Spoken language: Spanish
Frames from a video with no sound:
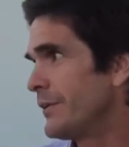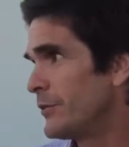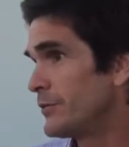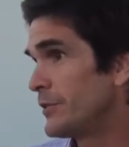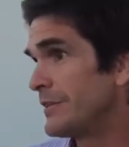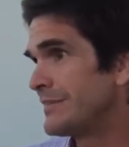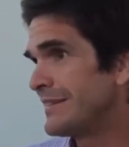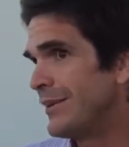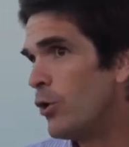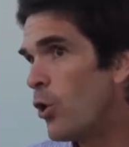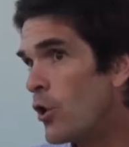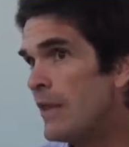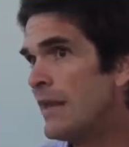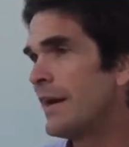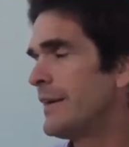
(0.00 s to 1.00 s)
Entonces,
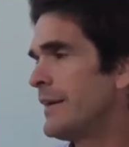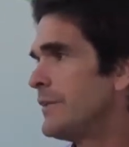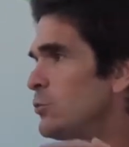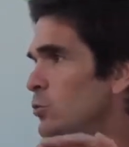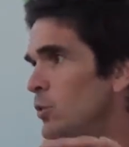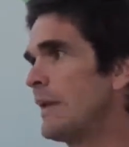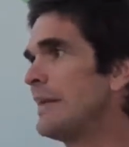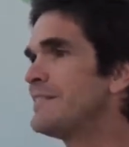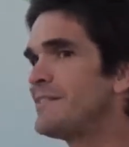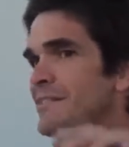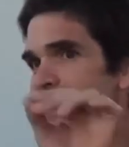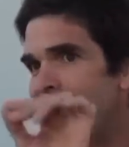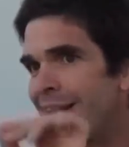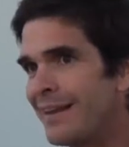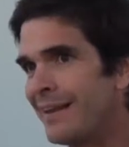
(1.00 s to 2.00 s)
hoy la gran, el,
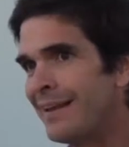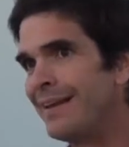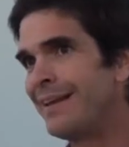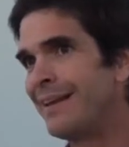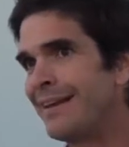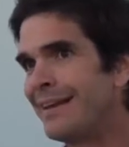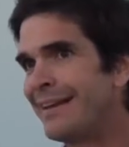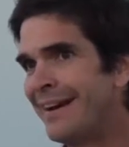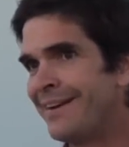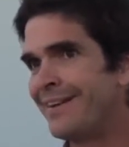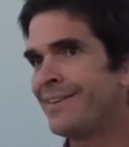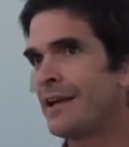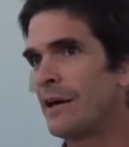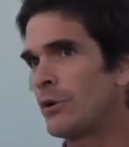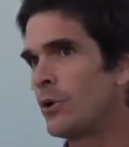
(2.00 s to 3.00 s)
el, gran
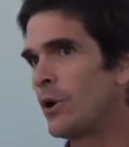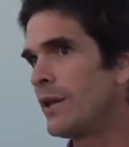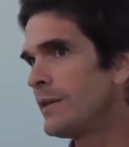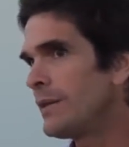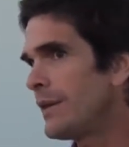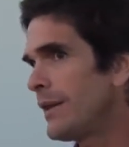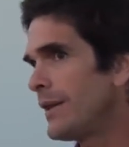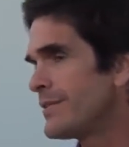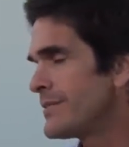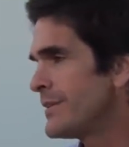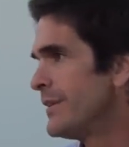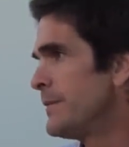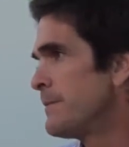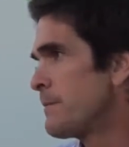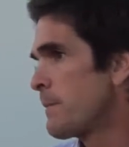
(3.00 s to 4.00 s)
interrogante es